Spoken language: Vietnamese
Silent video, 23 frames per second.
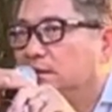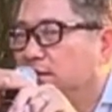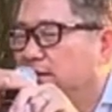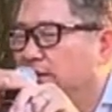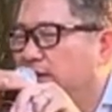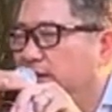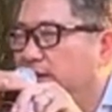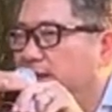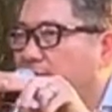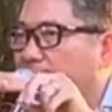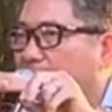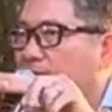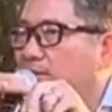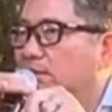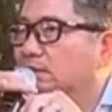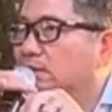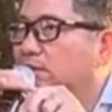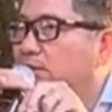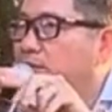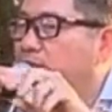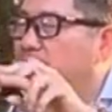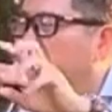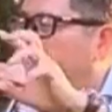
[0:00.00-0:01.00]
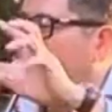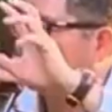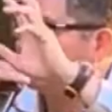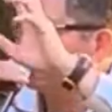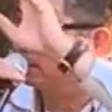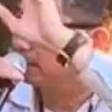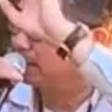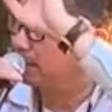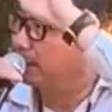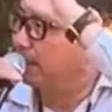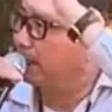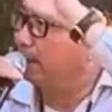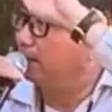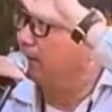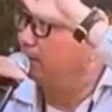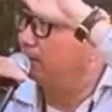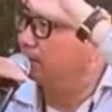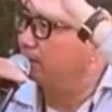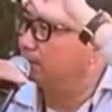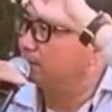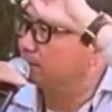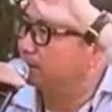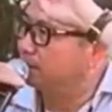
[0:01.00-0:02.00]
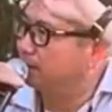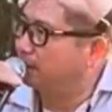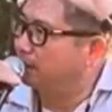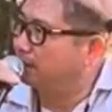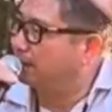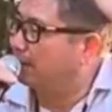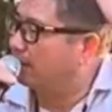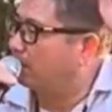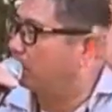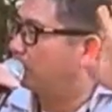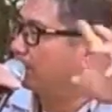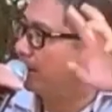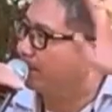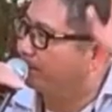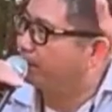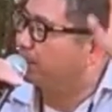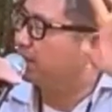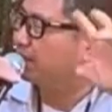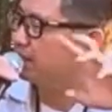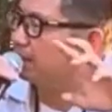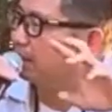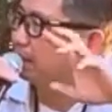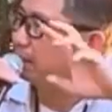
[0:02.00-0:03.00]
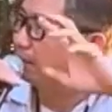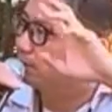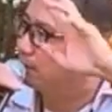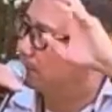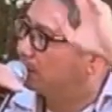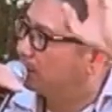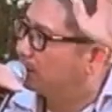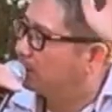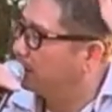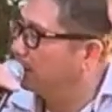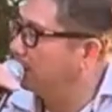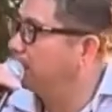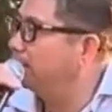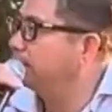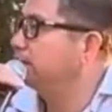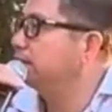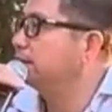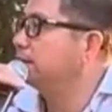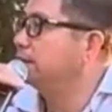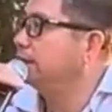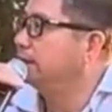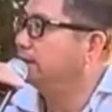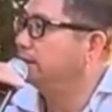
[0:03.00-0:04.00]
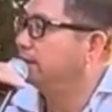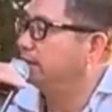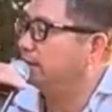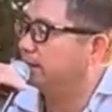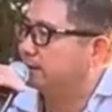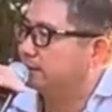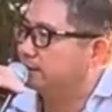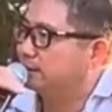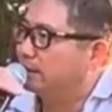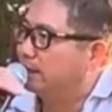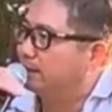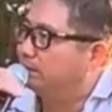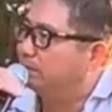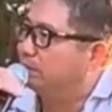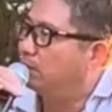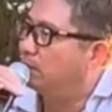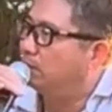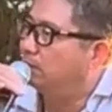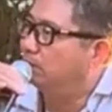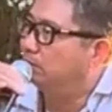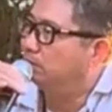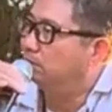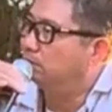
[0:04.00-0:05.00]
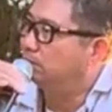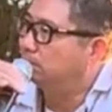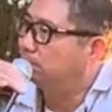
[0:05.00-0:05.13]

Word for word: người nào mà tu luyện cao nghĩa lâu năm chừng nào lên tới hàng 64